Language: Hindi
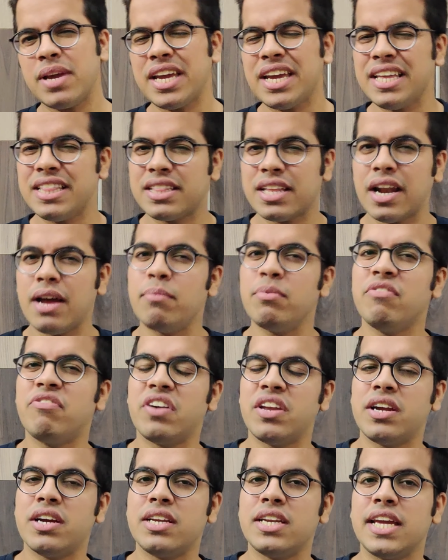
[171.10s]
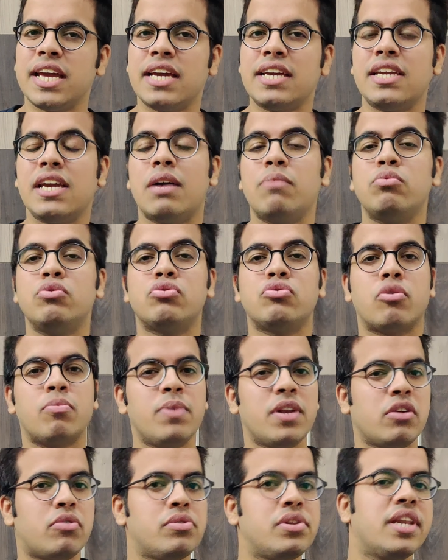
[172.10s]
में इतना भी फर्क नहीं है कि आप उसको
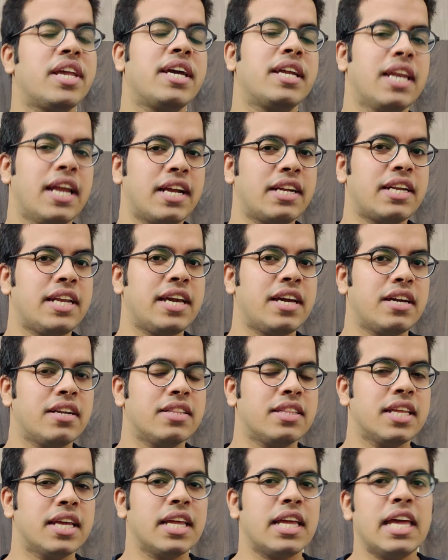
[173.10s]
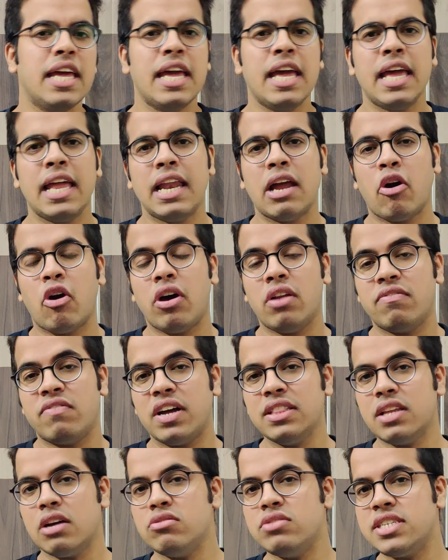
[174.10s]
बिल्कुल निग्लेक्ट ही कर दें और
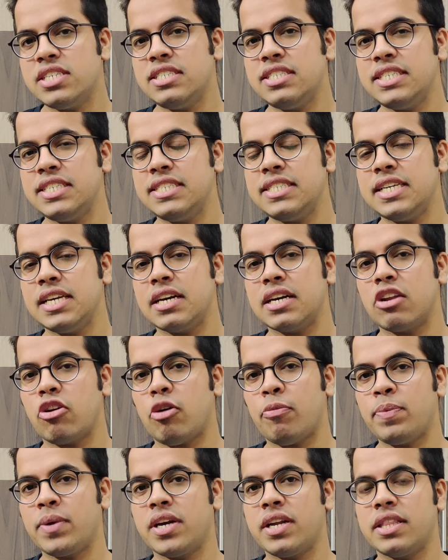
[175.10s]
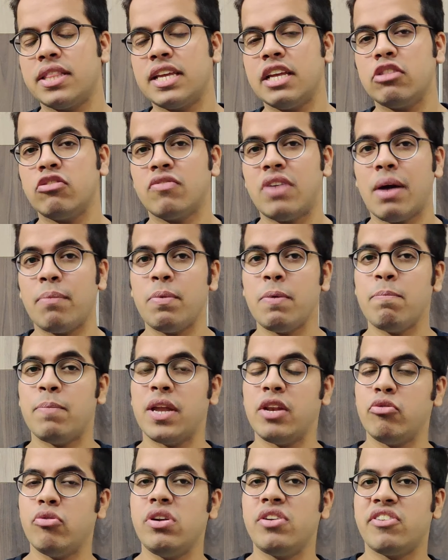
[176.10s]
1000 सीसी अगर ऑप्ट करते हैं तो वहां पे
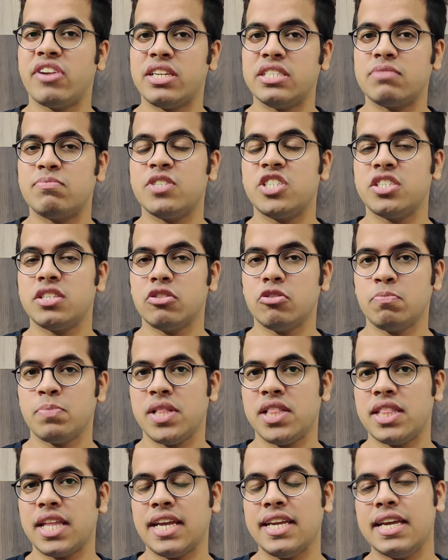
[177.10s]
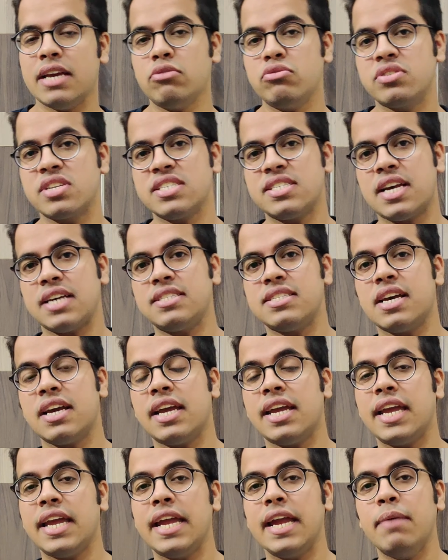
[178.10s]
मैनुअल ट्रांसमिशन तो मिलता ही है उसके साथ
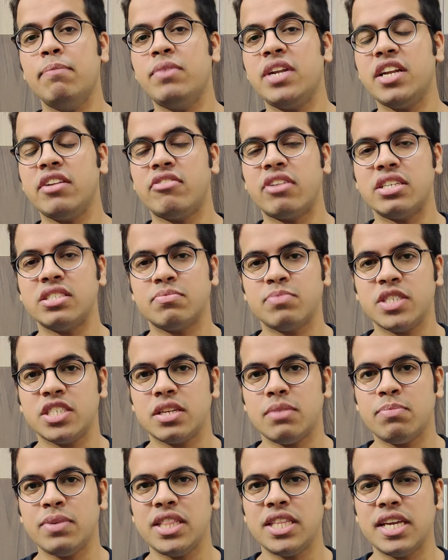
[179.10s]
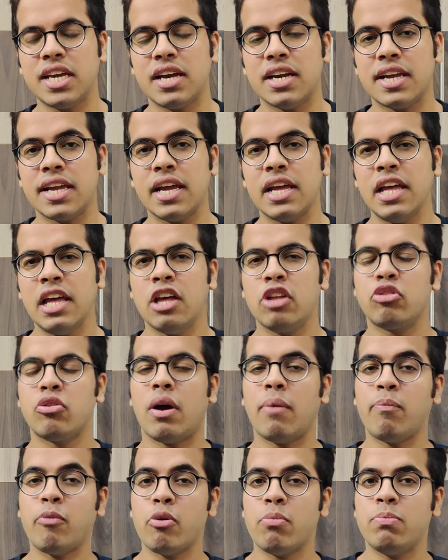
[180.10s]
साथ ए ट्रांसमिशन भी दिया गया है
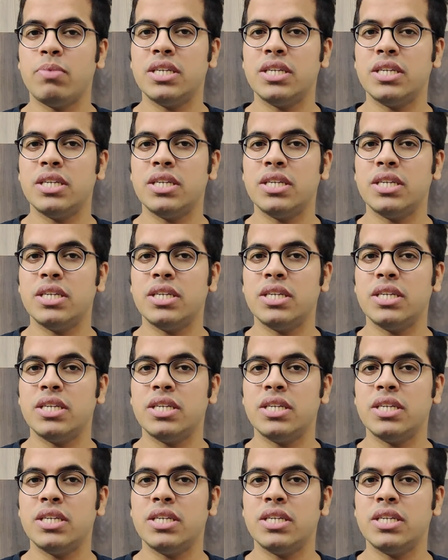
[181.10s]
तो आपको